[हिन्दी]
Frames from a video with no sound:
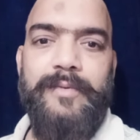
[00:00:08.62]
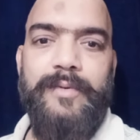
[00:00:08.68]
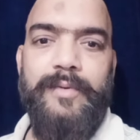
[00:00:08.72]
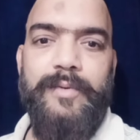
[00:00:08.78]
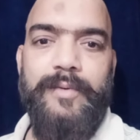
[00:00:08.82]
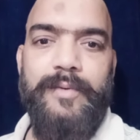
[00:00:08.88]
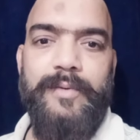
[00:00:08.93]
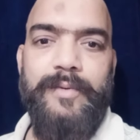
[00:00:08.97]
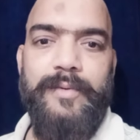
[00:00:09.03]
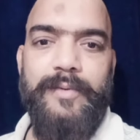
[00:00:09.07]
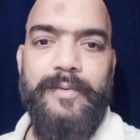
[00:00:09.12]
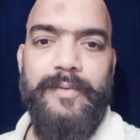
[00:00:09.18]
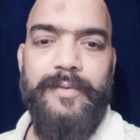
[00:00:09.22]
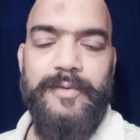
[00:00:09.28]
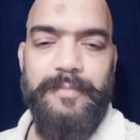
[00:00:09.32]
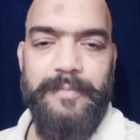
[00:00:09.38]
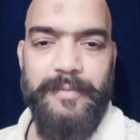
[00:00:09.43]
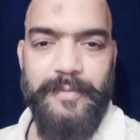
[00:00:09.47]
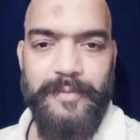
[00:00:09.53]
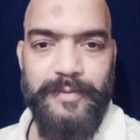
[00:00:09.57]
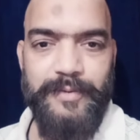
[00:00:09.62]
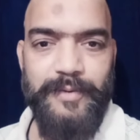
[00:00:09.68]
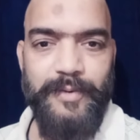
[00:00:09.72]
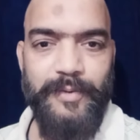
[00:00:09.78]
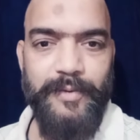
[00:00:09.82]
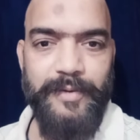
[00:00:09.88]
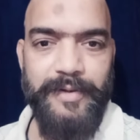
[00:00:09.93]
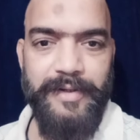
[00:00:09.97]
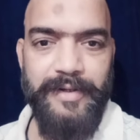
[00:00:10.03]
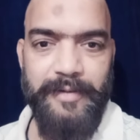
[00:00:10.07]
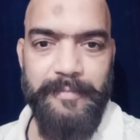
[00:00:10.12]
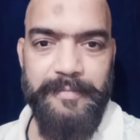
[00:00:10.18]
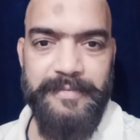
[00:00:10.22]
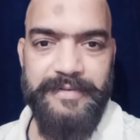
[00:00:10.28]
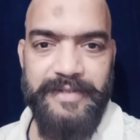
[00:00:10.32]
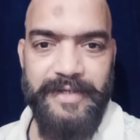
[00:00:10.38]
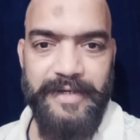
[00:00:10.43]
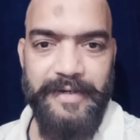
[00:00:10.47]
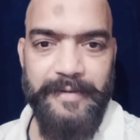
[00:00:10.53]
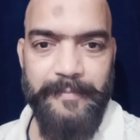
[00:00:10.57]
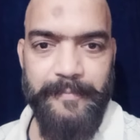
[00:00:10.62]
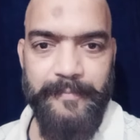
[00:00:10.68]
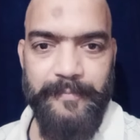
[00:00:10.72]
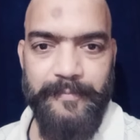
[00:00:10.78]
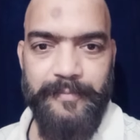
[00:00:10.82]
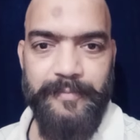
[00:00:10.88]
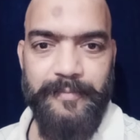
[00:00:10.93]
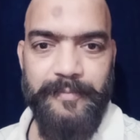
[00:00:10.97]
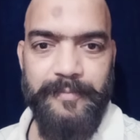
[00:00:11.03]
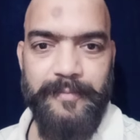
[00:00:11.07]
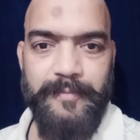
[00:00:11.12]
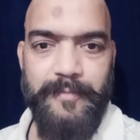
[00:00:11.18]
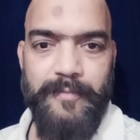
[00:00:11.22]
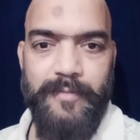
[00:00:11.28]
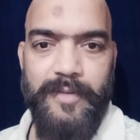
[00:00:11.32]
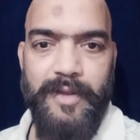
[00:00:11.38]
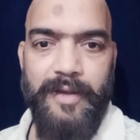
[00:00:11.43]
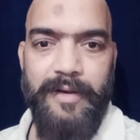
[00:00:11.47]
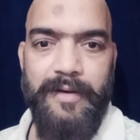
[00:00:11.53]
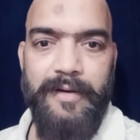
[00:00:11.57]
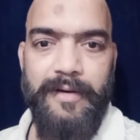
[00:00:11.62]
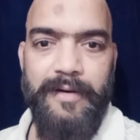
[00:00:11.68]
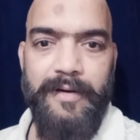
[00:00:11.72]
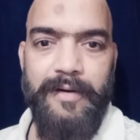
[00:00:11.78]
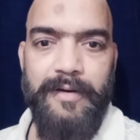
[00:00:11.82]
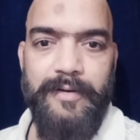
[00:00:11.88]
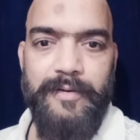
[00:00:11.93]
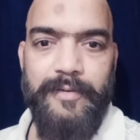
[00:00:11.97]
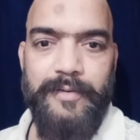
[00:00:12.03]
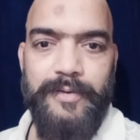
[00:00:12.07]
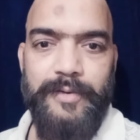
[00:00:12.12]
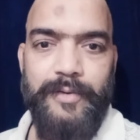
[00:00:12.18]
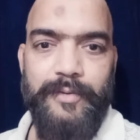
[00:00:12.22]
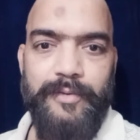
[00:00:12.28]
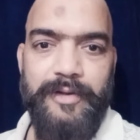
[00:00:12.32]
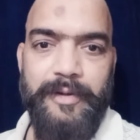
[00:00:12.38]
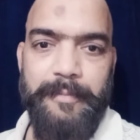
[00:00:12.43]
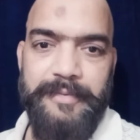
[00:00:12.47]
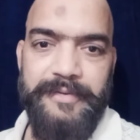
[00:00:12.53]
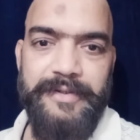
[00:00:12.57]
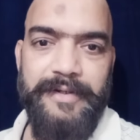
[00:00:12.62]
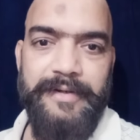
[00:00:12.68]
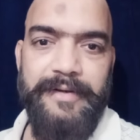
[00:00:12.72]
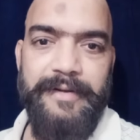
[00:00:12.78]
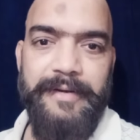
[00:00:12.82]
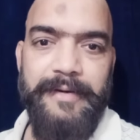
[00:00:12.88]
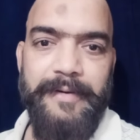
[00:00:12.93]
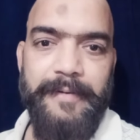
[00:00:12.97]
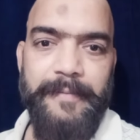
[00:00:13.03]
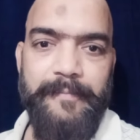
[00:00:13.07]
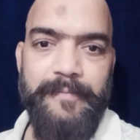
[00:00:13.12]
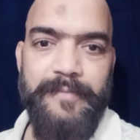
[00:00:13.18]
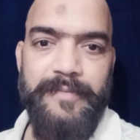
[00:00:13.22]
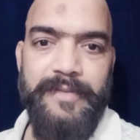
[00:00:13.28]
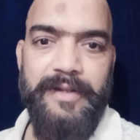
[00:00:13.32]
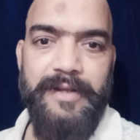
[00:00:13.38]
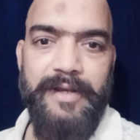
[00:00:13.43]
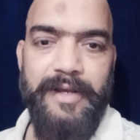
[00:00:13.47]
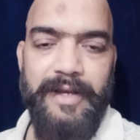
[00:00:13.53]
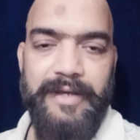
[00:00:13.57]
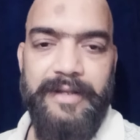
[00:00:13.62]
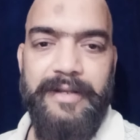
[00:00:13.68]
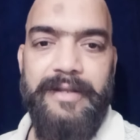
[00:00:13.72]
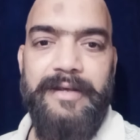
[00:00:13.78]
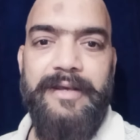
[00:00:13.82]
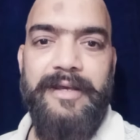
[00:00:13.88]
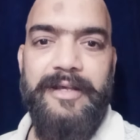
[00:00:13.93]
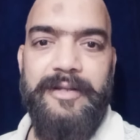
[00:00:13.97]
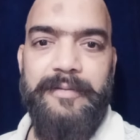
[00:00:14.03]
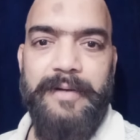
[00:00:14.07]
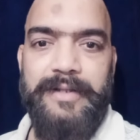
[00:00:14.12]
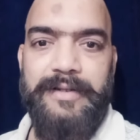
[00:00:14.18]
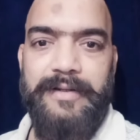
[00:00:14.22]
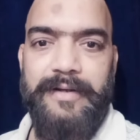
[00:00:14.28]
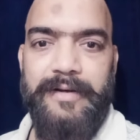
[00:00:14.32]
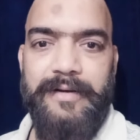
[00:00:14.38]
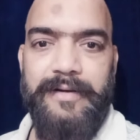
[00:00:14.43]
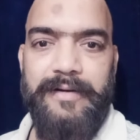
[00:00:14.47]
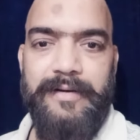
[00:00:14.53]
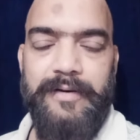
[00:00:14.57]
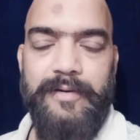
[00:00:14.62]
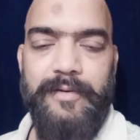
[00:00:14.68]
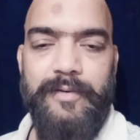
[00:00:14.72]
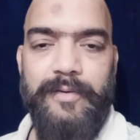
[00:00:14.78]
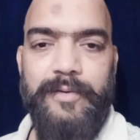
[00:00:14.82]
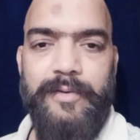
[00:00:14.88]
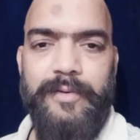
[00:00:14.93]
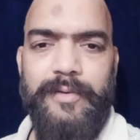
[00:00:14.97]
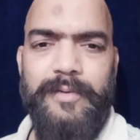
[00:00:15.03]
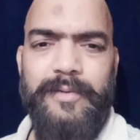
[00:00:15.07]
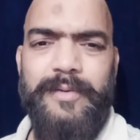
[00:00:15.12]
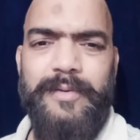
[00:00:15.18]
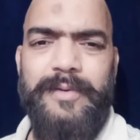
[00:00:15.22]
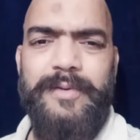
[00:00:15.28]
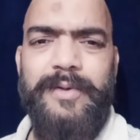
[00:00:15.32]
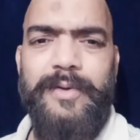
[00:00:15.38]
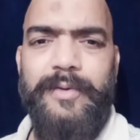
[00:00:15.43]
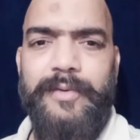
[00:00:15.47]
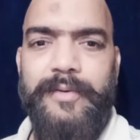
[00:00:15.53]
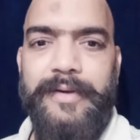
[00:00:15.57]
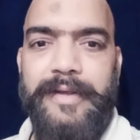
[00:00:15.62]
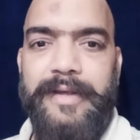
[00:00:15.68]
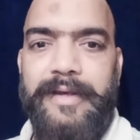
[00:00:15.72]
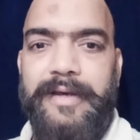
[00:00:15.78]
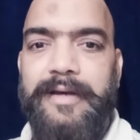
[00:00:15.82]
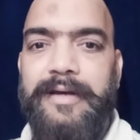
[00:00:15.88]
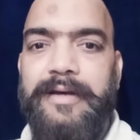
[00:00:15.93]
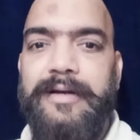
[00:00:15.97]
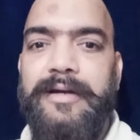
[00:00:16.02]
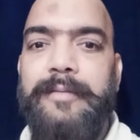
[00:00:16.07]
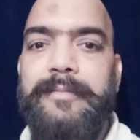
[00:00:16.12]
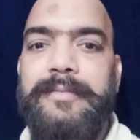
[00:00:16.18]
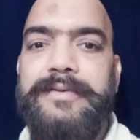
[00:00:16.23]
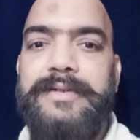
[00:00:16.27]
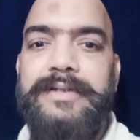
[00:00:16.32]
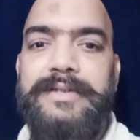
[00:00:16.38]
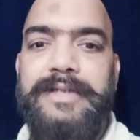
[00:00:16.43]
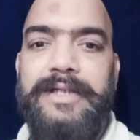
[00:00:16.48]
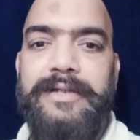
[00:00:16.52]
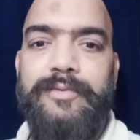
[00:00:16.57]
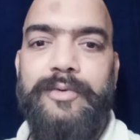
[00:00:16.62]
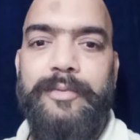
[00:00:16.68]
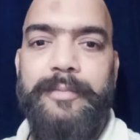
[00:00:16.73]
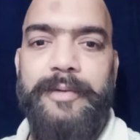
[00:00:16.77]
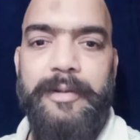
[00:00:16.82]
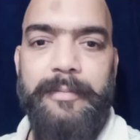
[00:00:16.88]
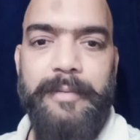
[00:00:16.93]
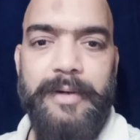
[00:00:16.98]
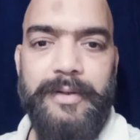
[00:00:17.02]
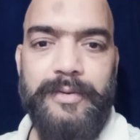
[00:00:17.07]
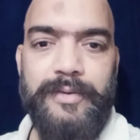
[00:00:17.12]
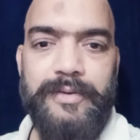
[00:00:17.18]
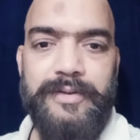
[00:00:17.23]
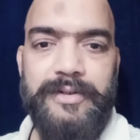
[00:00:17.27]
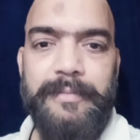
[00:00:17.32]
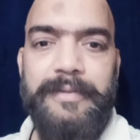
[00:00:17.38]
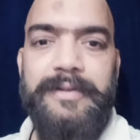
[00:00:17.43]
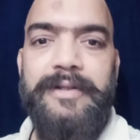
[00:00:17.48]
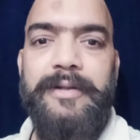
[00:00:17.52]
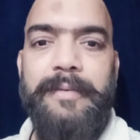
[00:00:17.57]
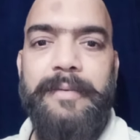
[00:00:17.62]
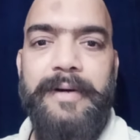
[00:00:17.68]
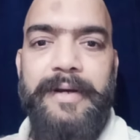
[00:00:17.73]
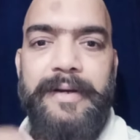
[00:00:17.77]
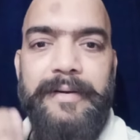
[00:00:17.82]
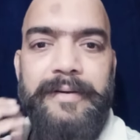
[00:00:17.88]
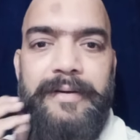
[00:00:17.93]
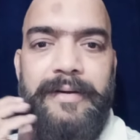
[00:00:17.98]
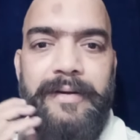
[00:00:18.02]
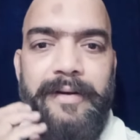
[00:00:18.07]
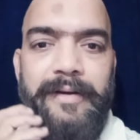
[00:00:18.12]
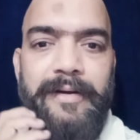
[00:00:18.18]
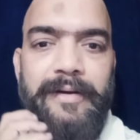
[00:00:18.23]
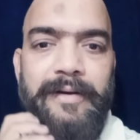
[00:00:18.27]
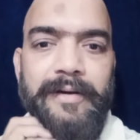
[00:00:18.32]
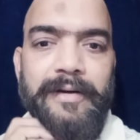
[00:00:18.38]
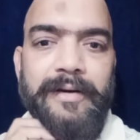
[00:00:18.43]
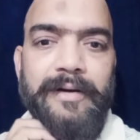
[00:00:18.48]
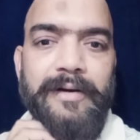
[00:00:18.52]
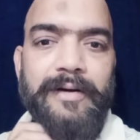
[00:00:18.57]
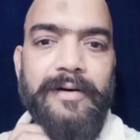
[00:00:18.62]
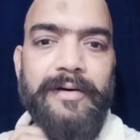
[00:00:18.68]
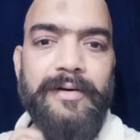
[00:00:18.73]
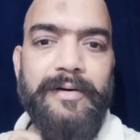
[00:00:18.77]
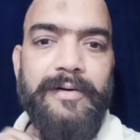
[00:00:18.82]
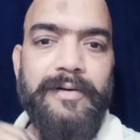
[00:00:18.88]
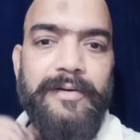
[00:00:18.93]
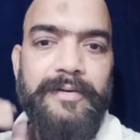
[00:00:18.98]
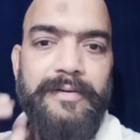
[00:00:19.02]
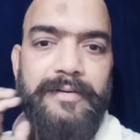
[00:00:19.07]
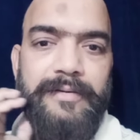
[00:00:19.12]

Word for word: तो उसमें कुछ लोगों के कमेंट्स आए कुछ लोगों ने अप्रिशिएट किया एग्री किया इस बात का और कुछ लोगों के कमेंट से शायद वो मेरी बात को समझ नहीं पाए और